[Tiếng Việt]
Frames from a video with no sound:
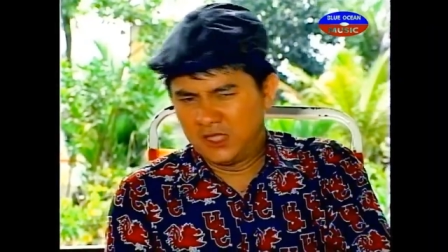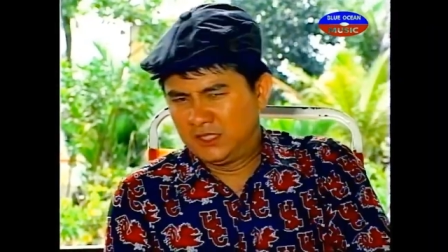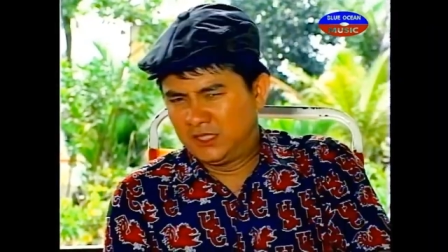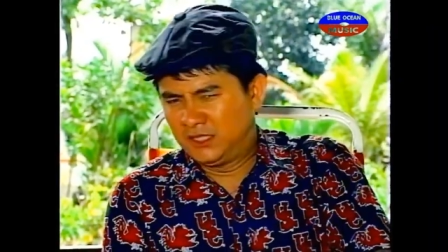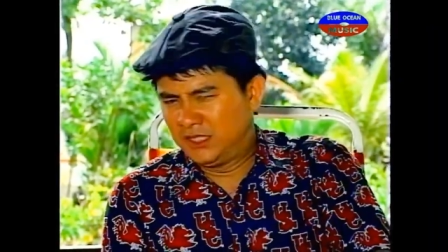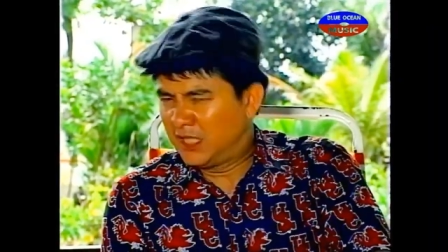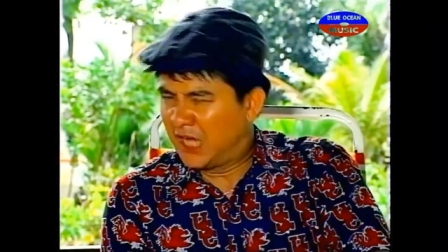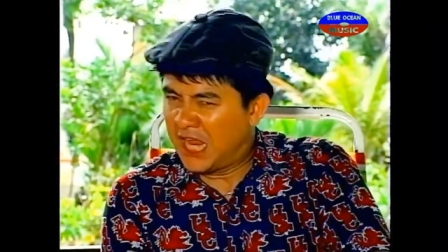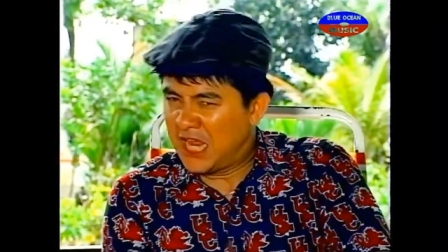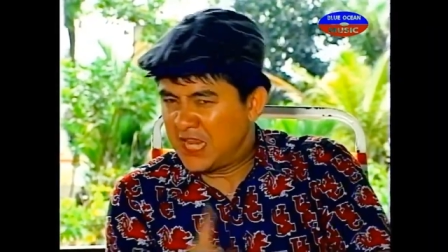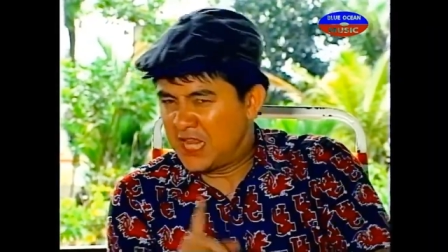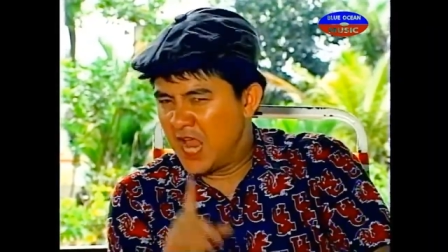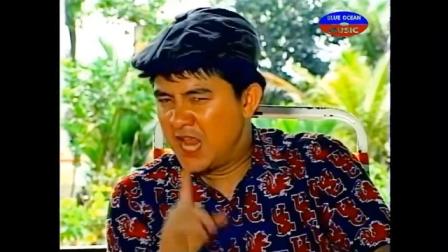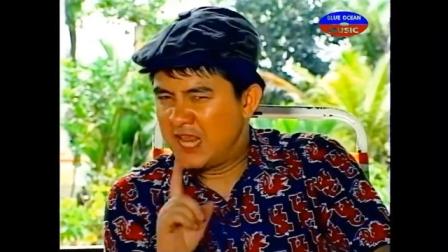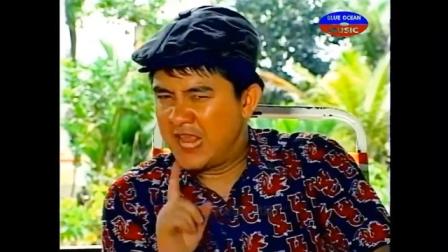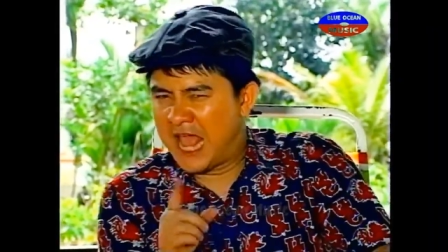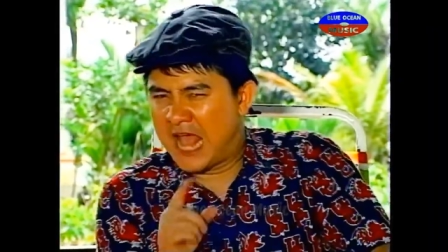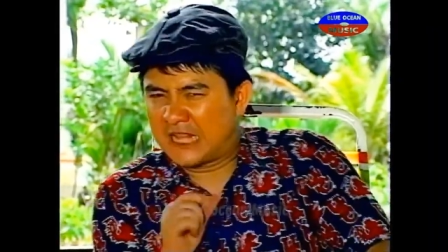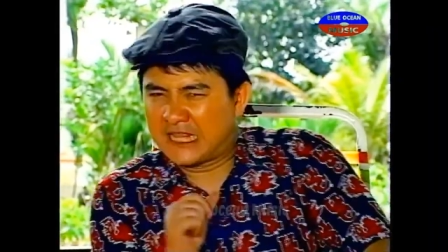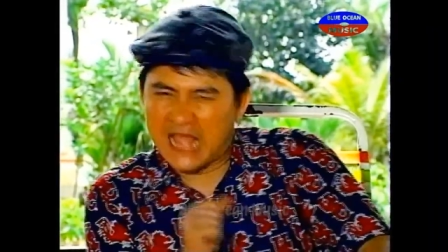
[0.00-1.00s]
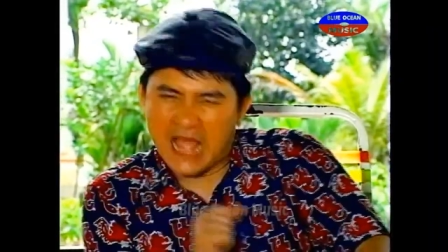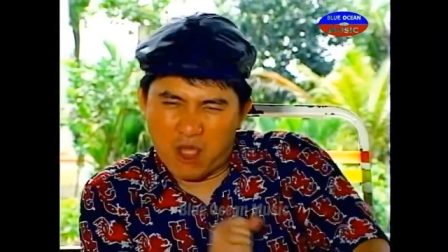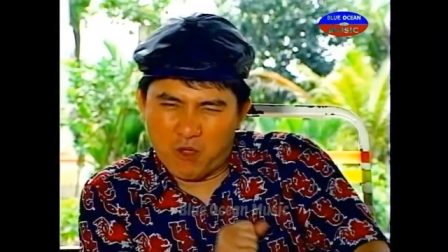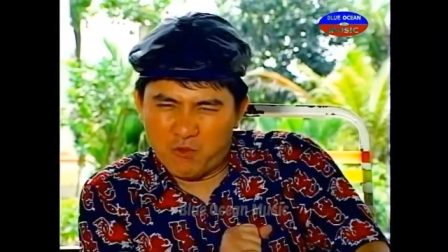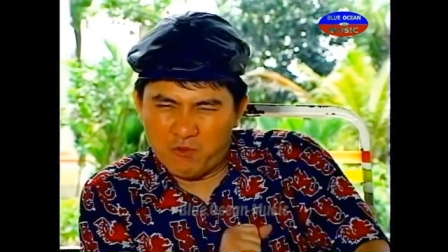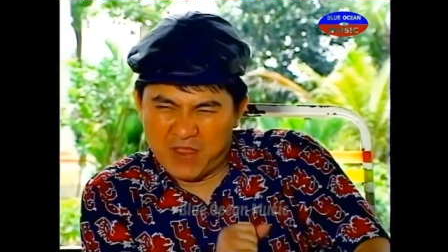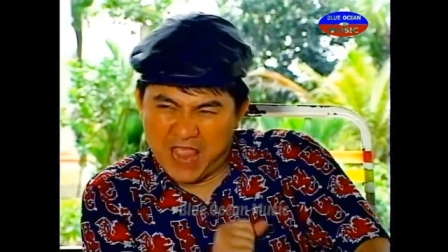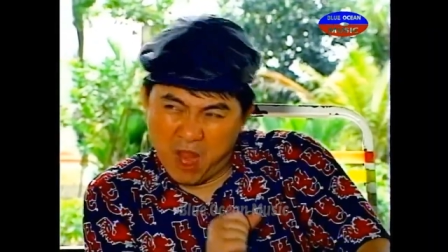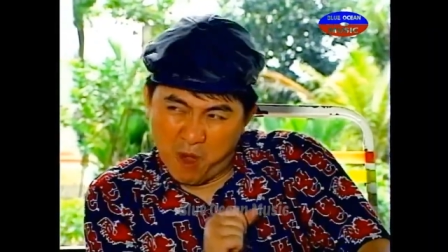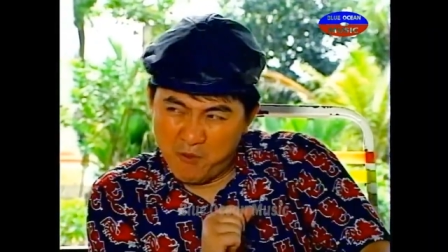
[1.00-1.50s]
Trước khi đến nhà
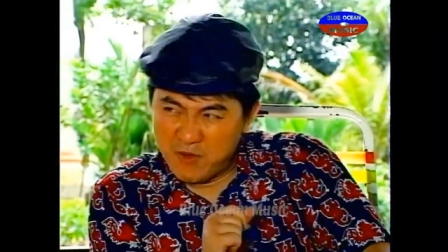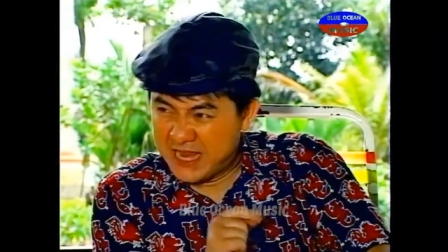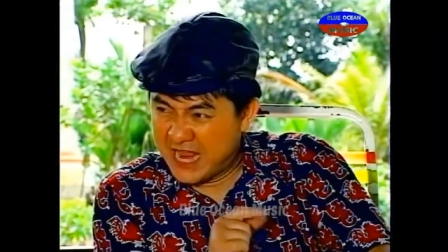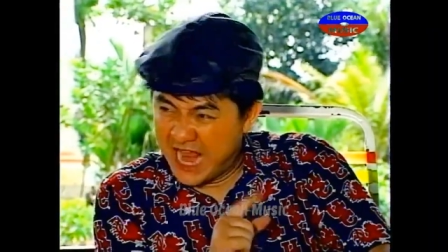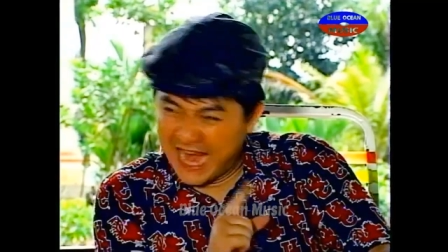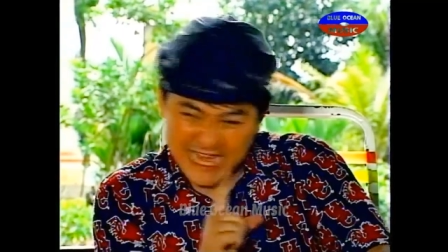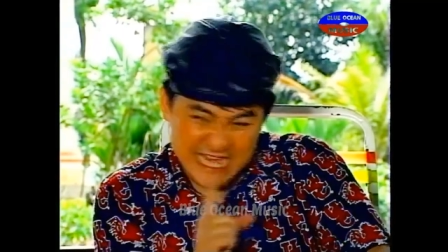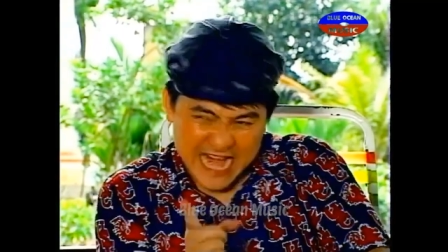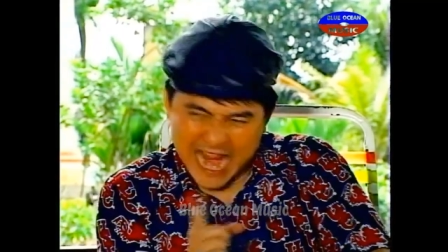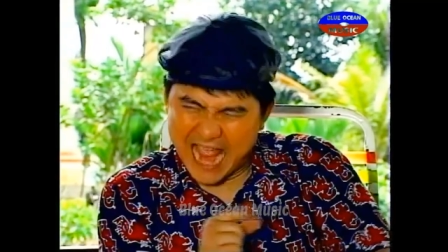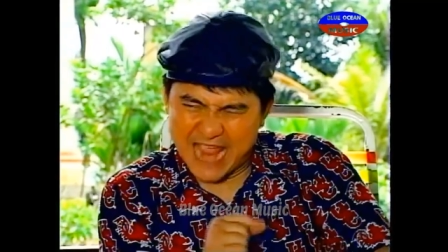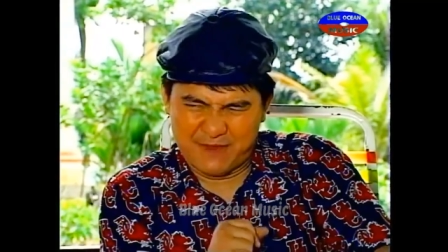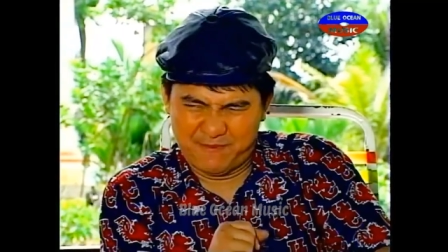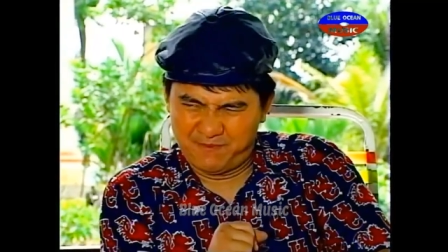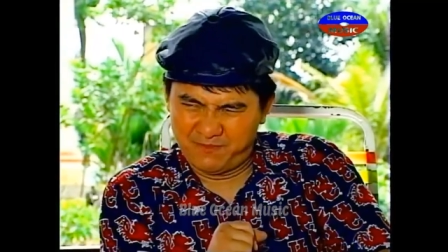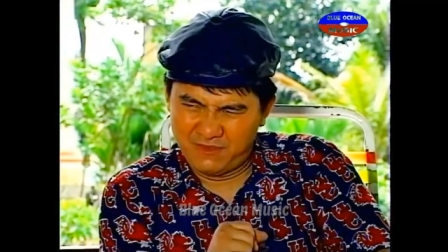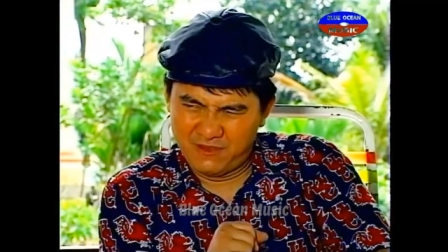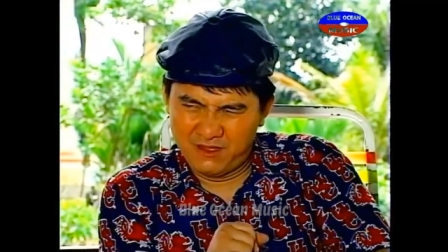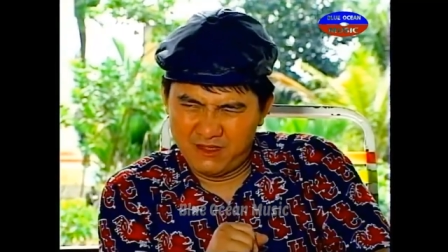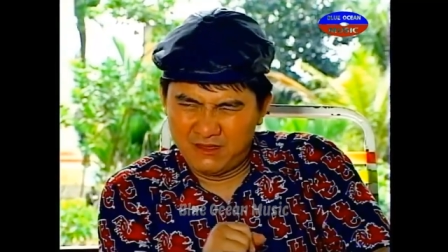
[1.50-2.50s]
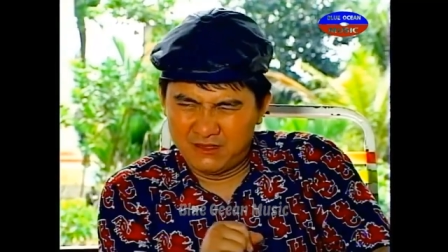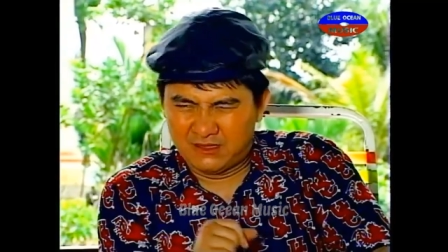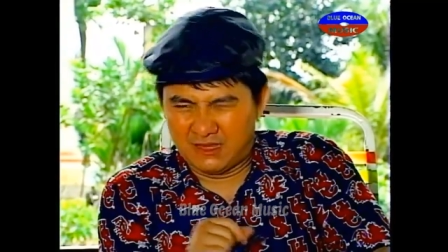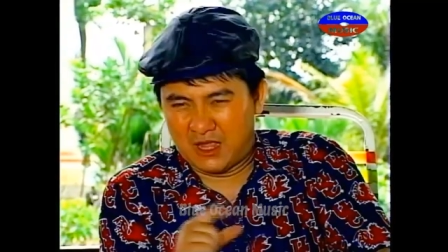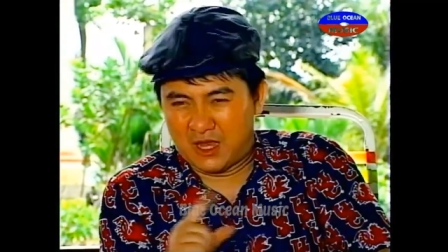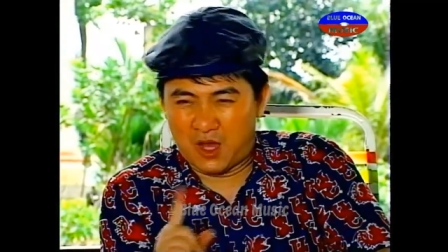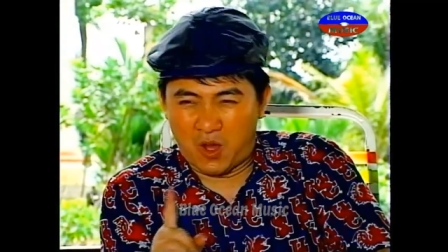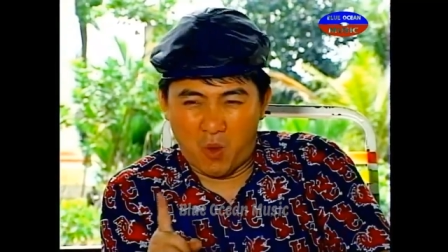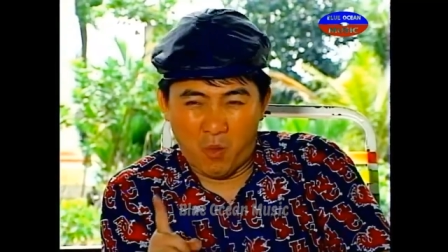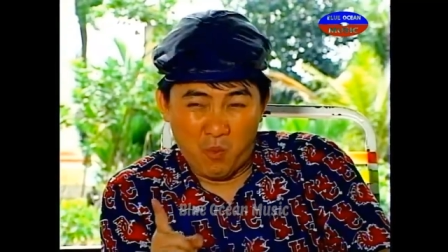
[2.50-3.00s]
tao nhậu lai rai,
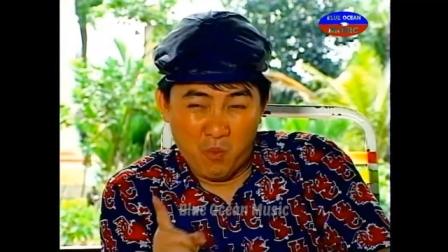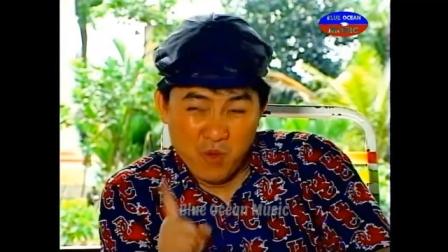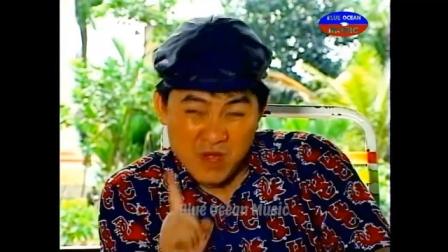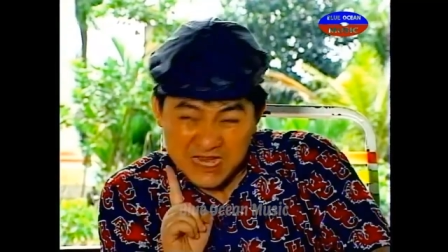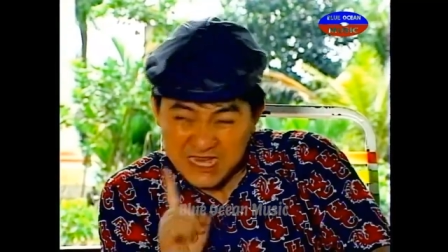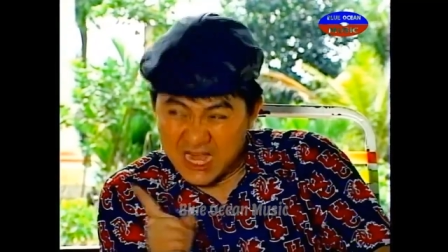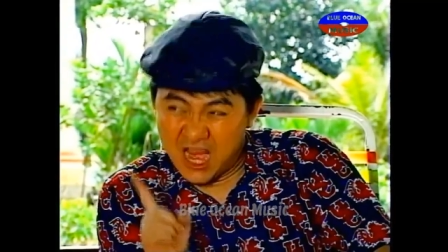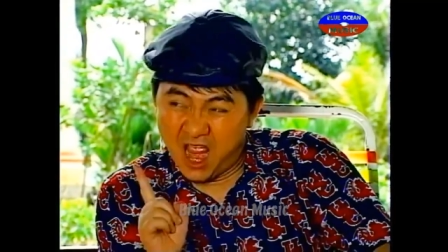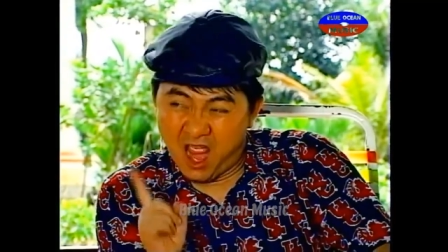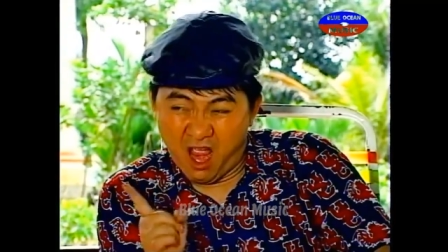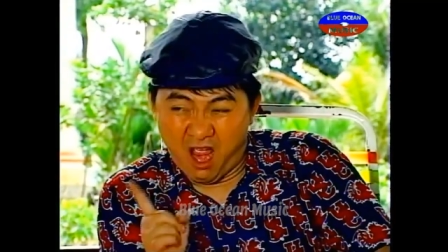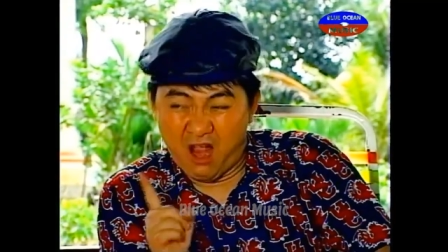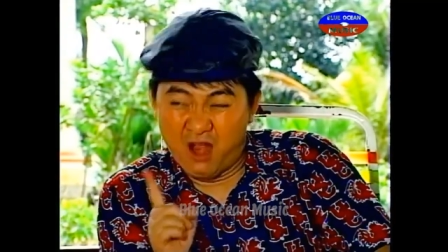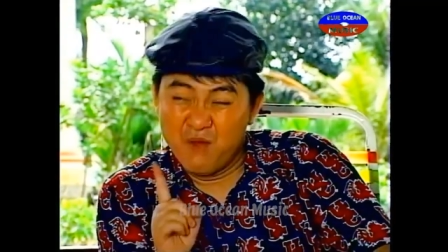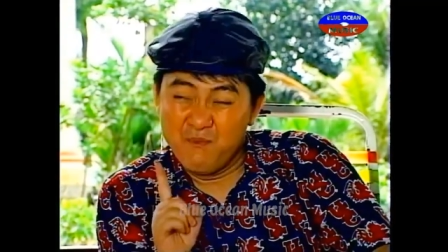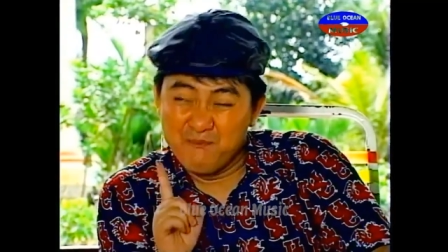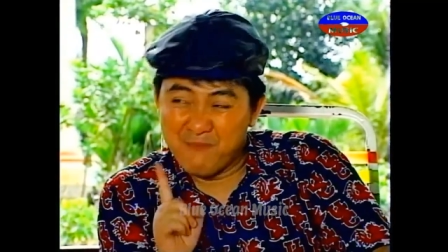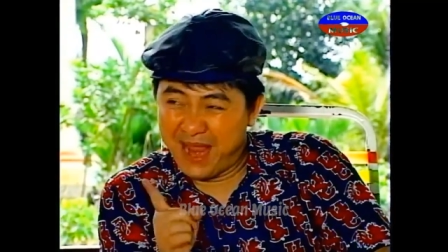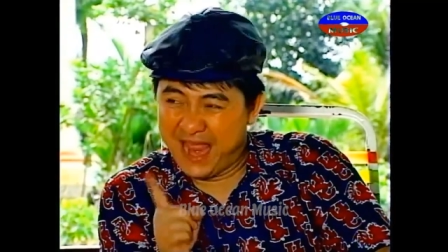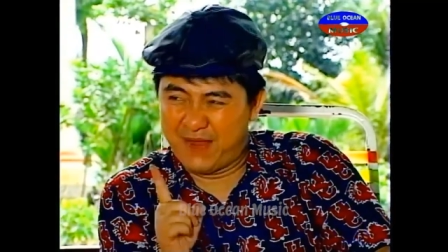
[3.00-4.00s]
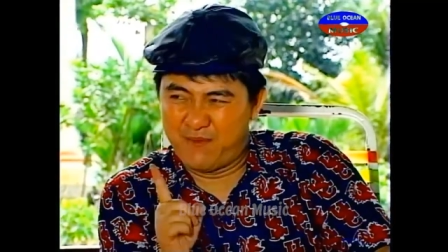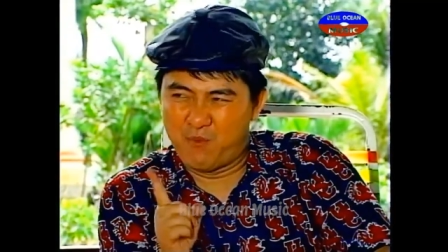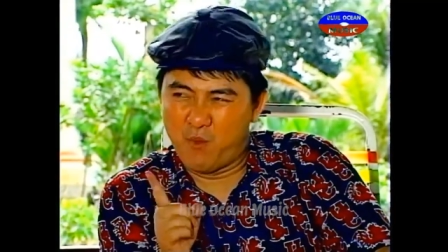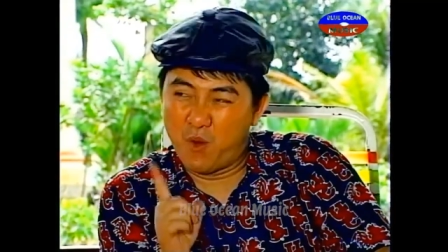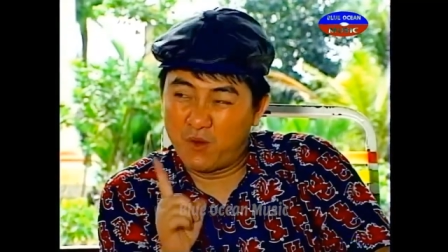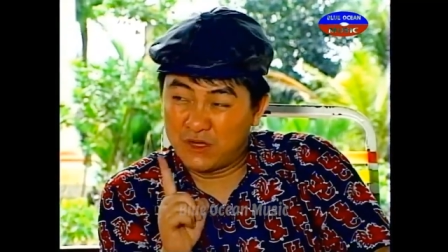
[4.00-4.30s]
tao muốn nhắc nhở mày một